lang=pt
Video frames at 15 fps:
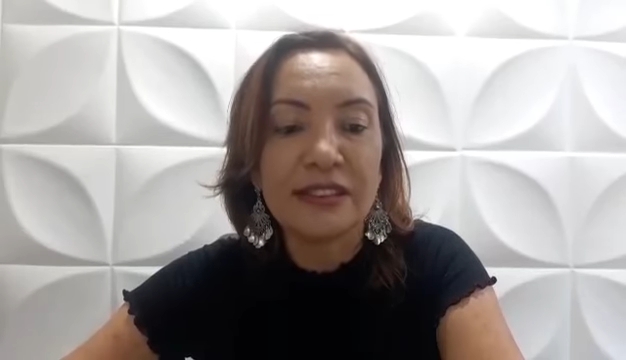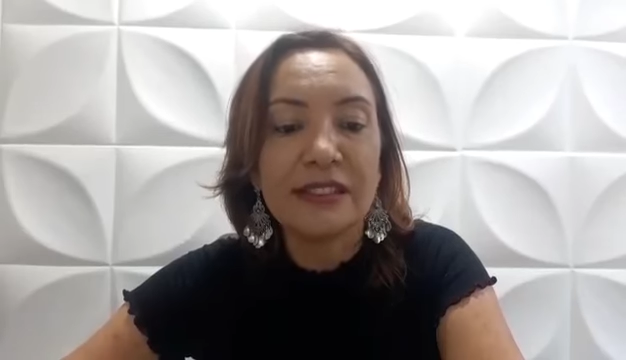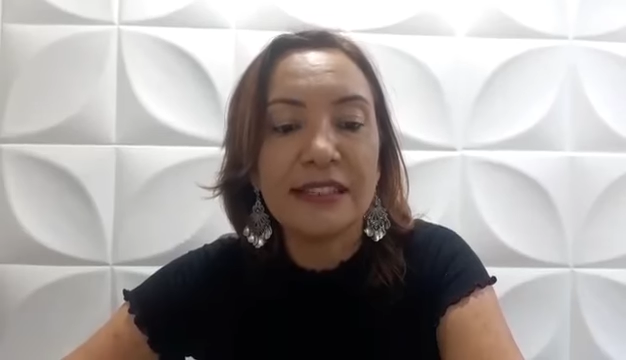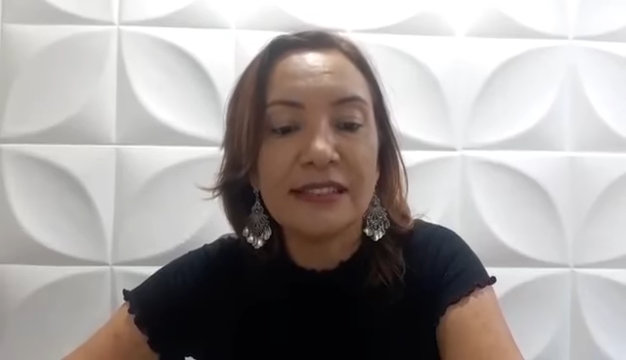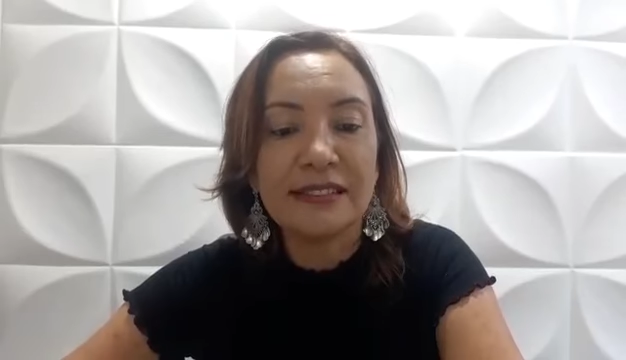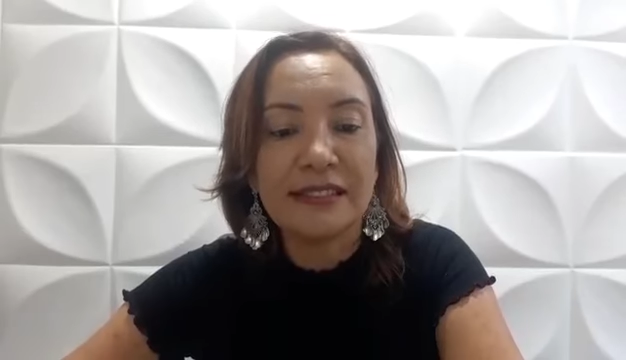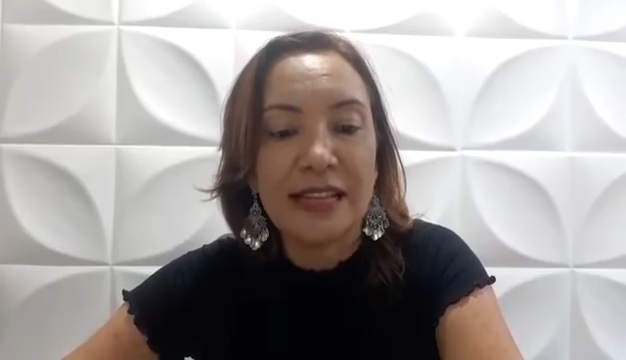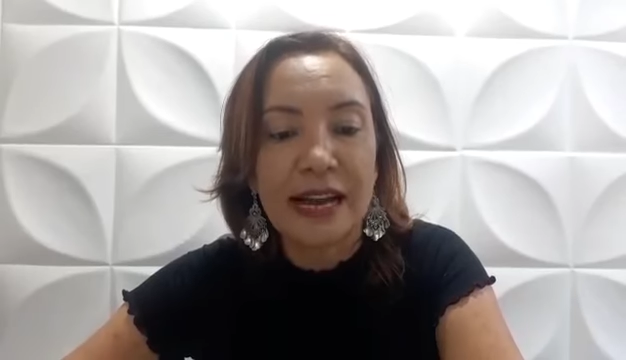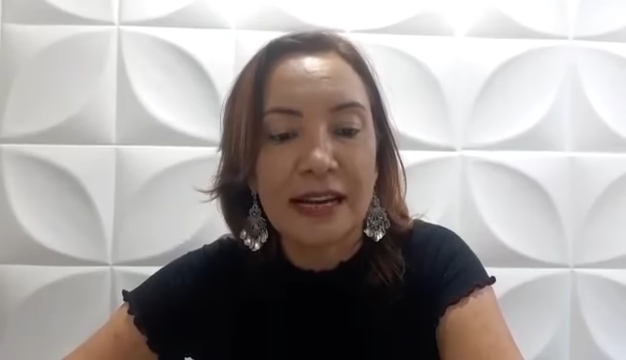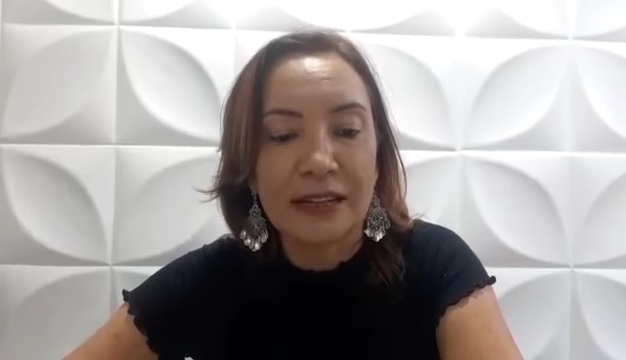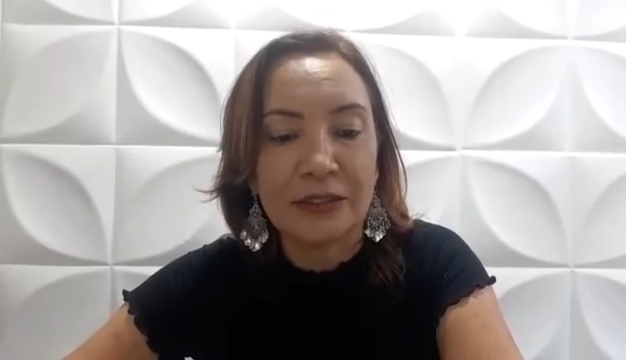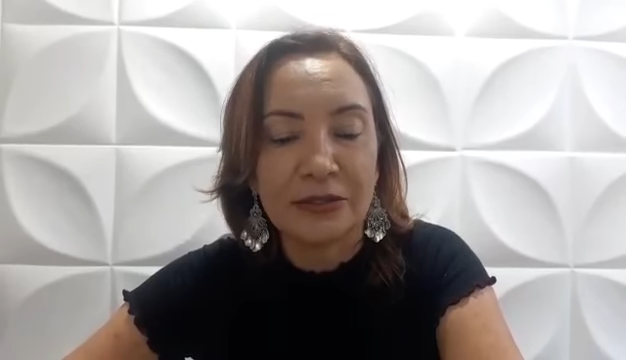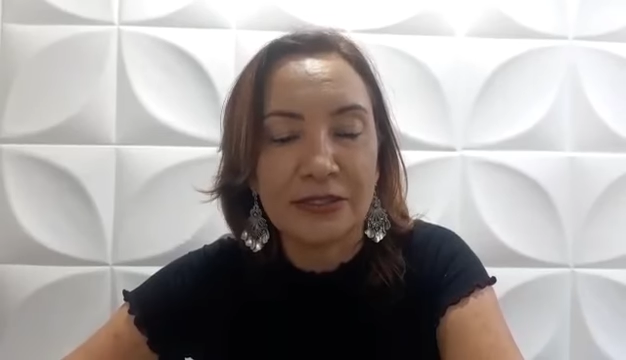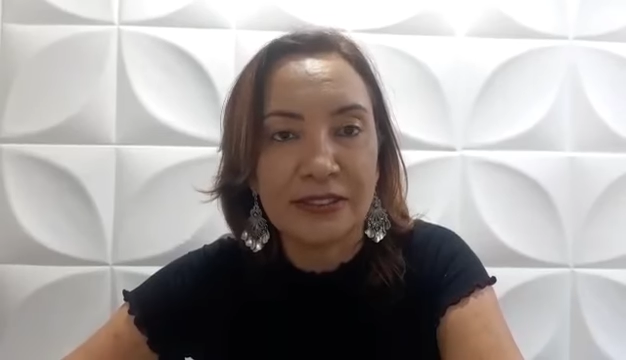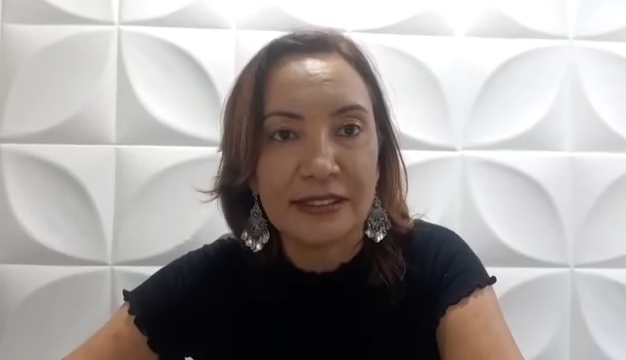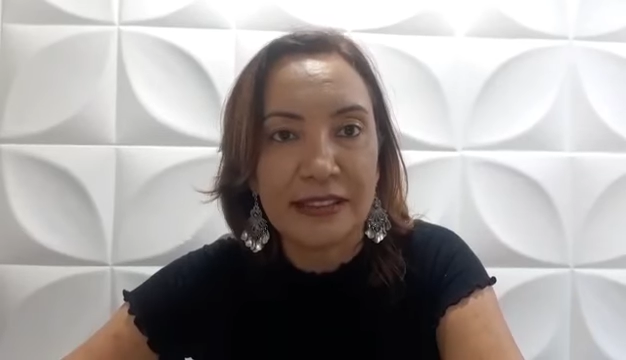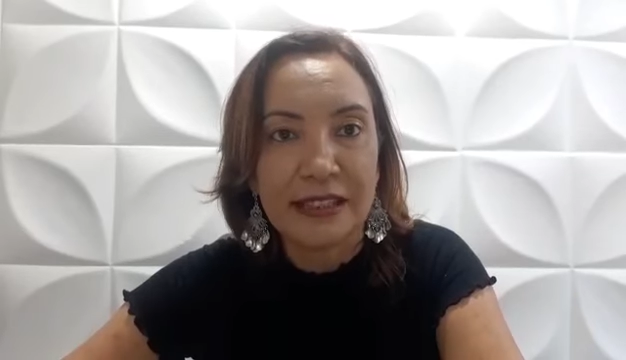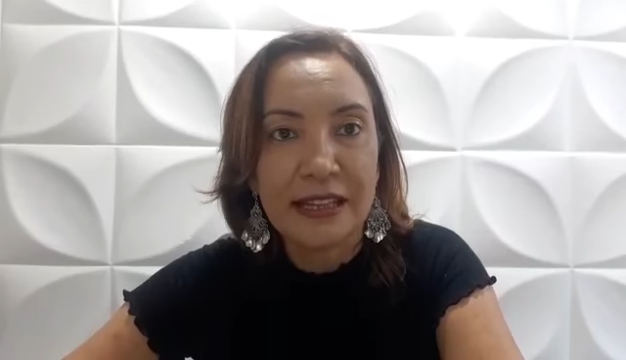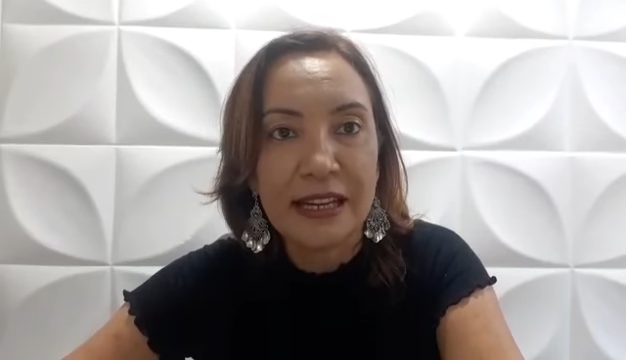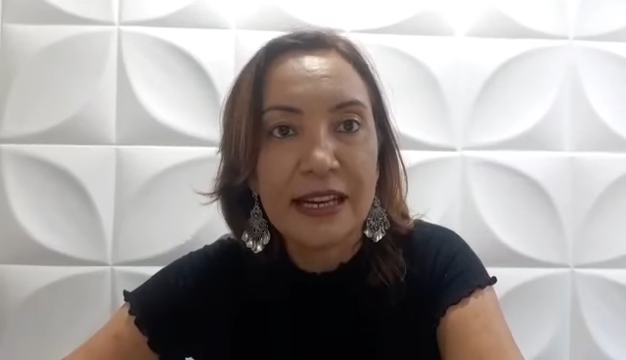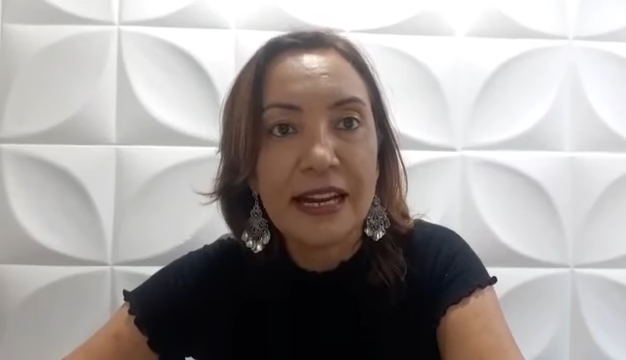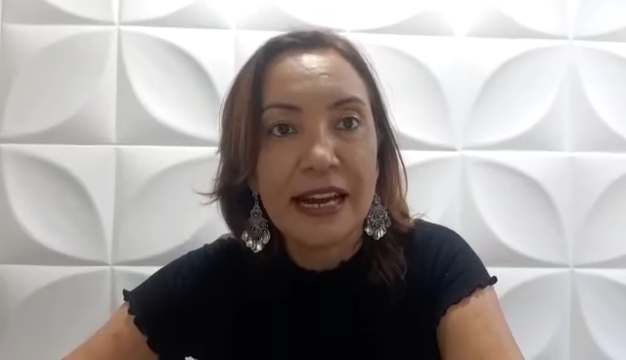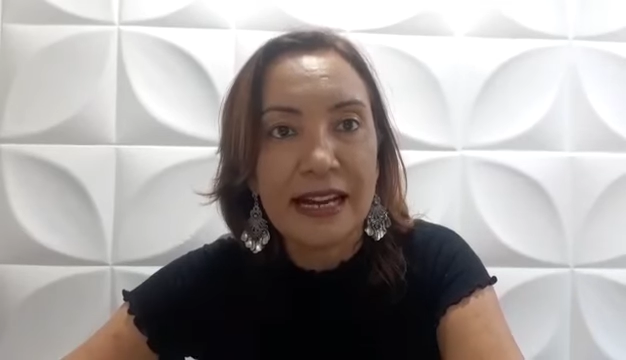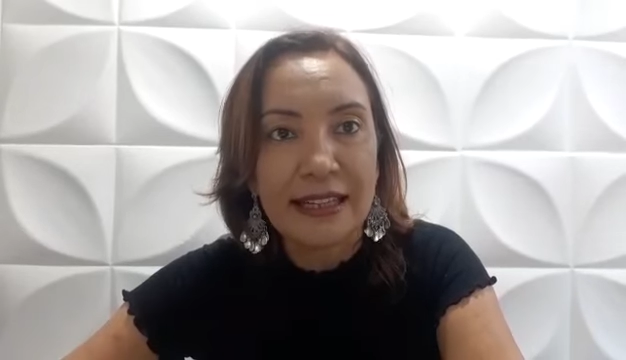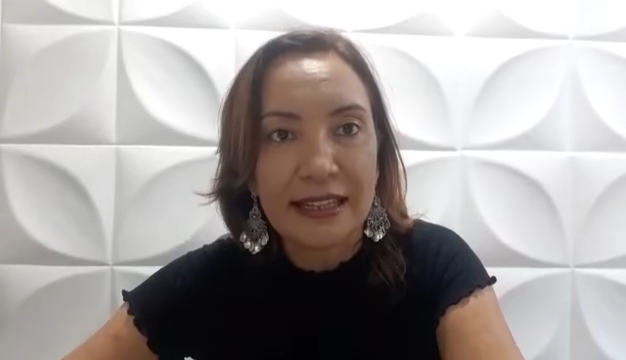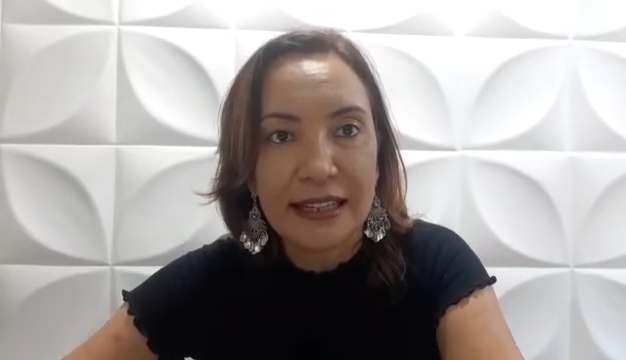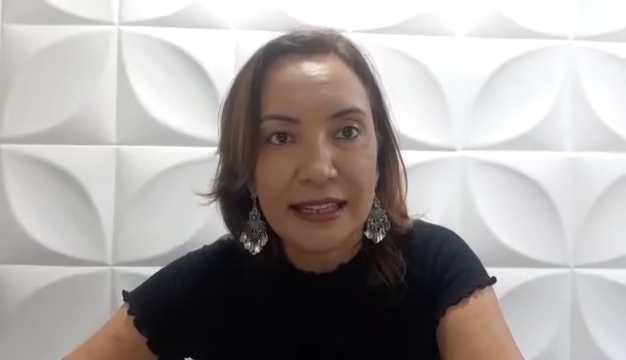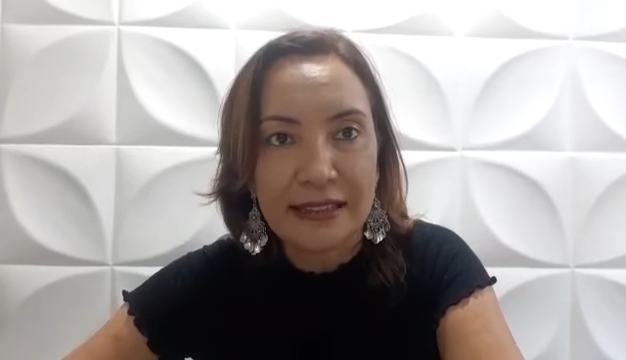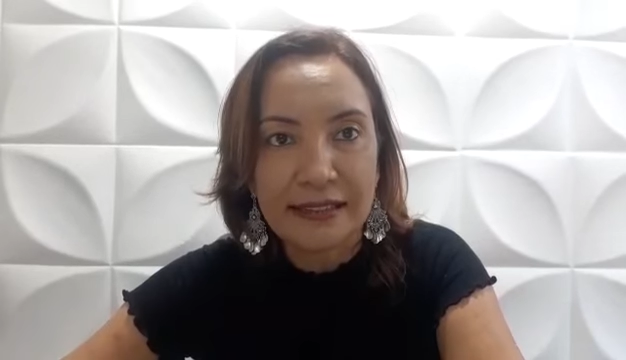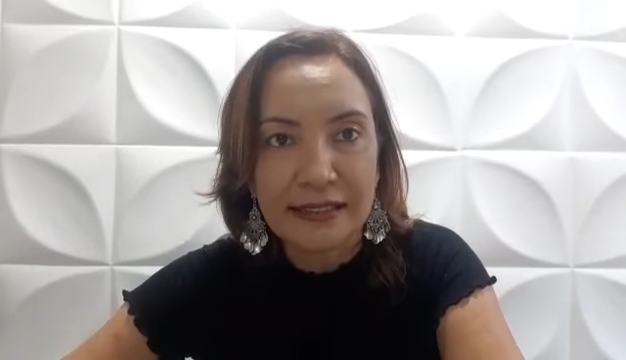destacam-se a
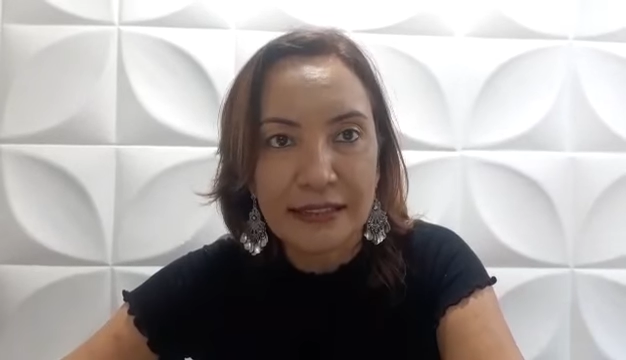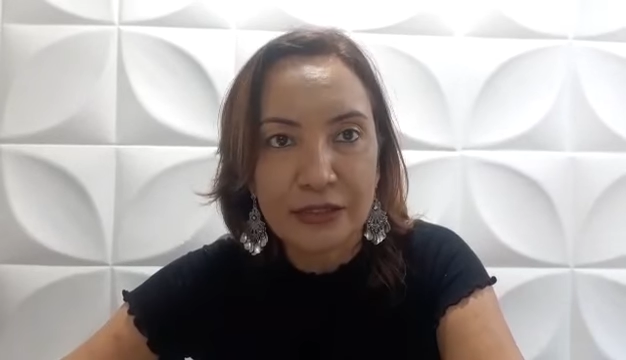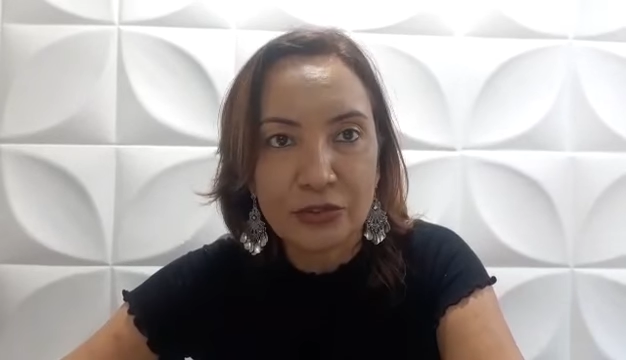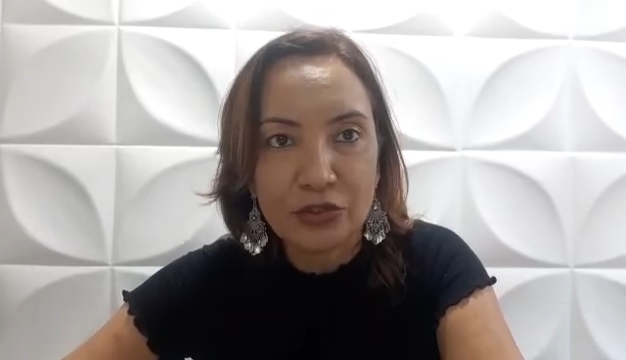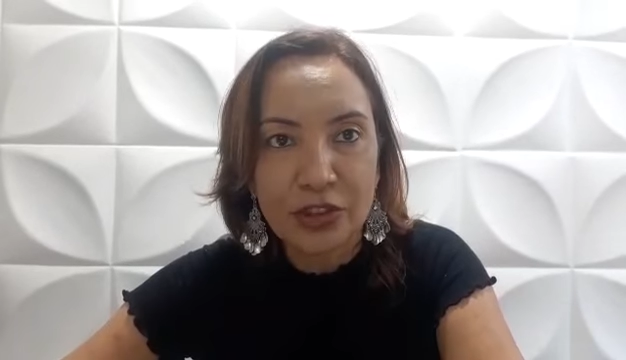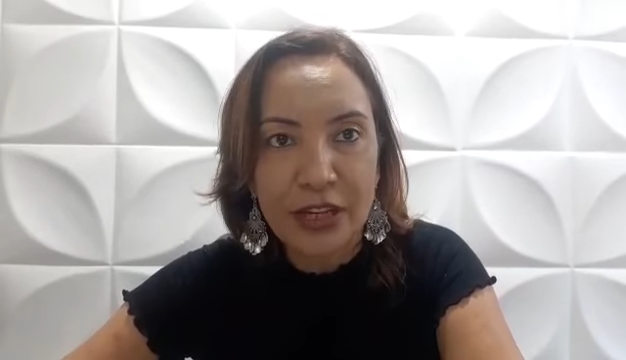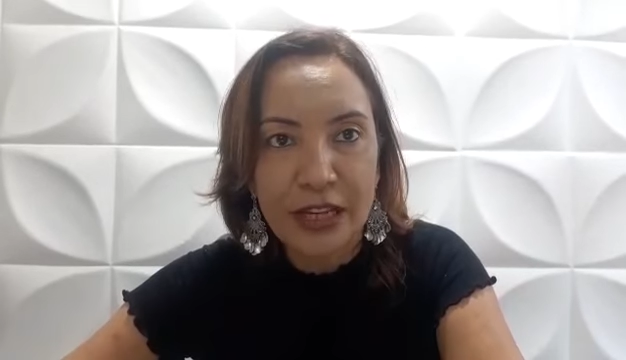criação de